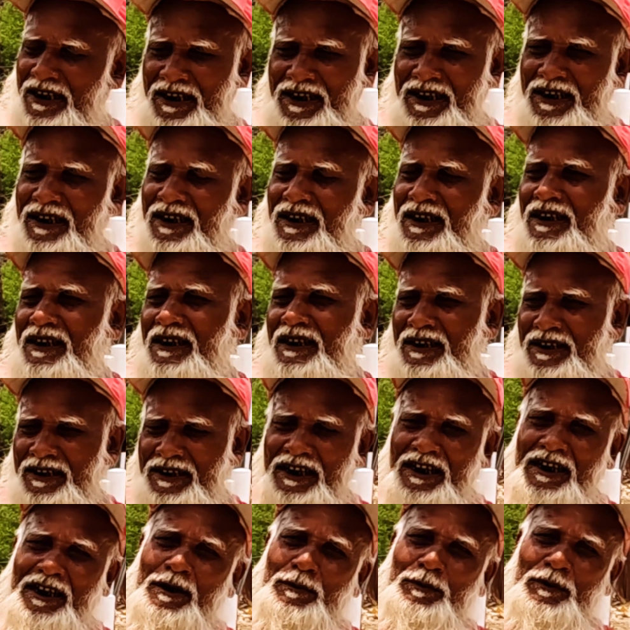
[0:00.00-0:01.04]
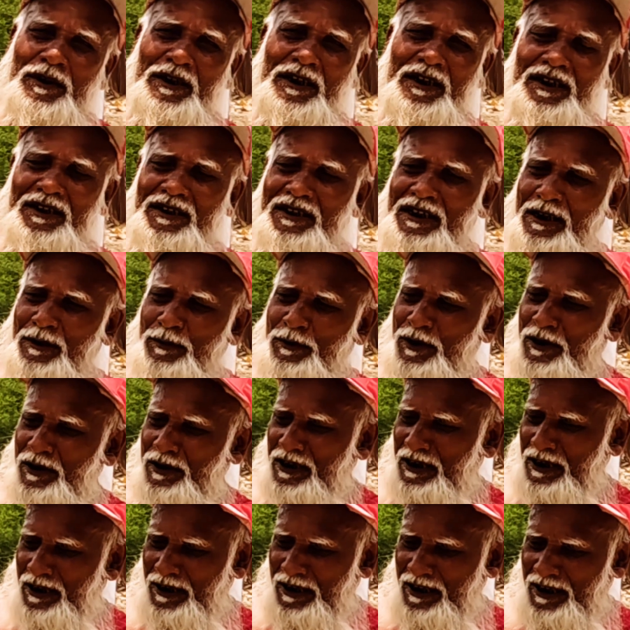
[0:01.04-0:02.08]
দেখে দেখার পরে তারপরে
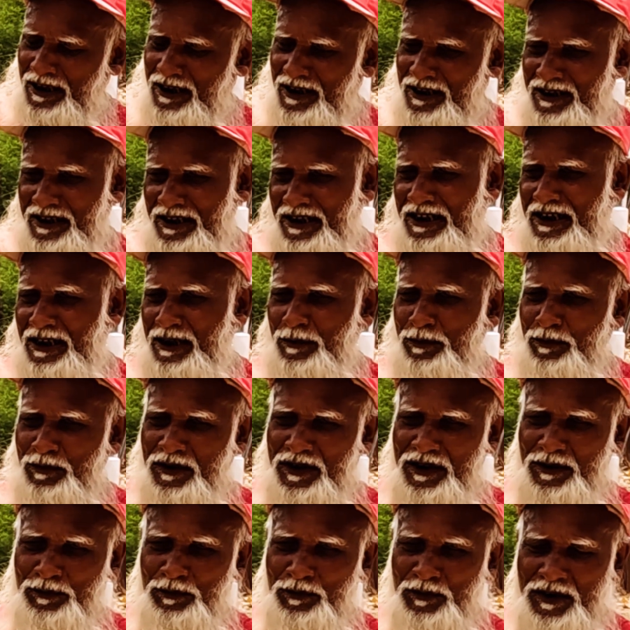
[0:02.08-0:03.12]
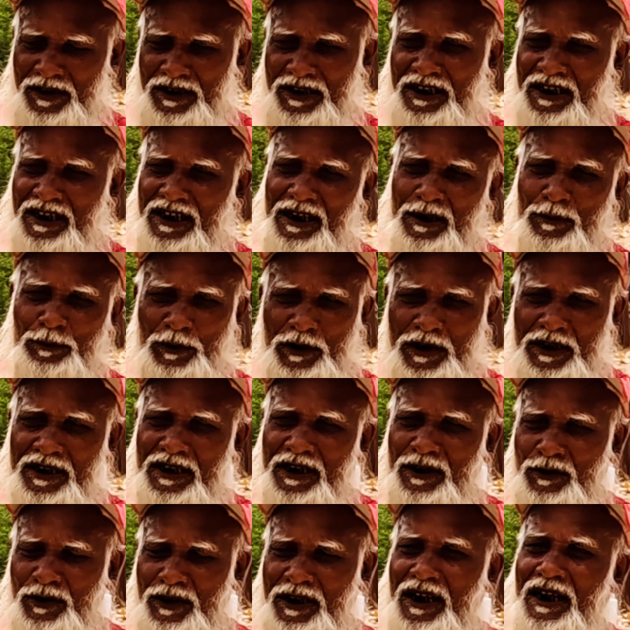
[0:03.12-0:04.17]
তারা এটা ইঞ্জিনিয়ার
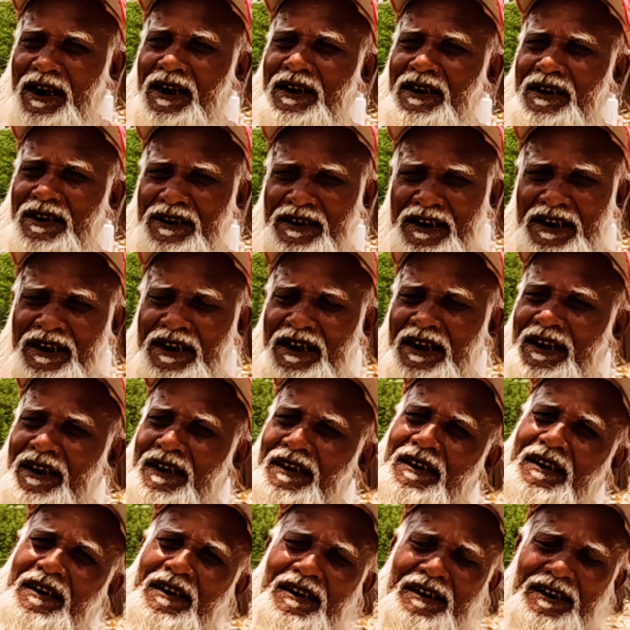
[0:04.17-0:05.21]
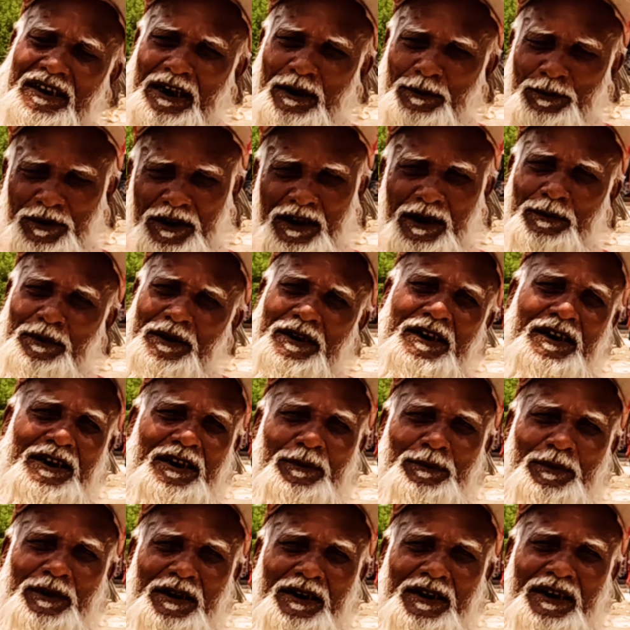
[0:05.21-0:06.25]
পরীক্ষা করিয়া দেখা তারপর আমাদেরকে
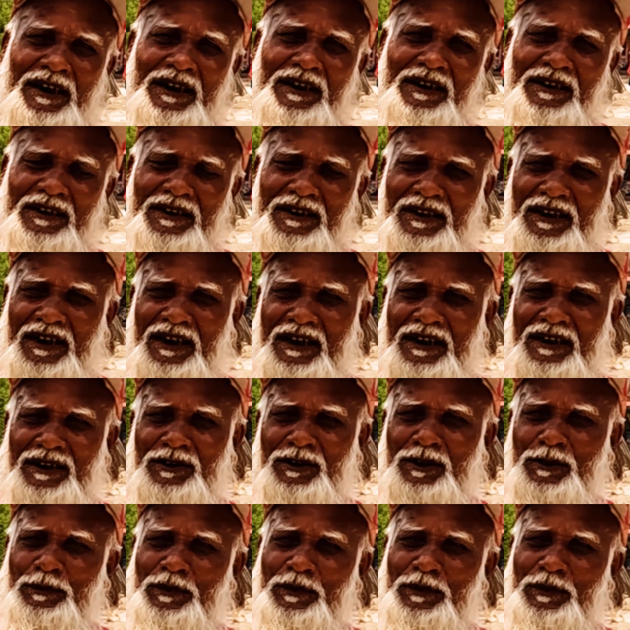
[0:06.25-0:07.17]
বিল দেয় না কিন্তু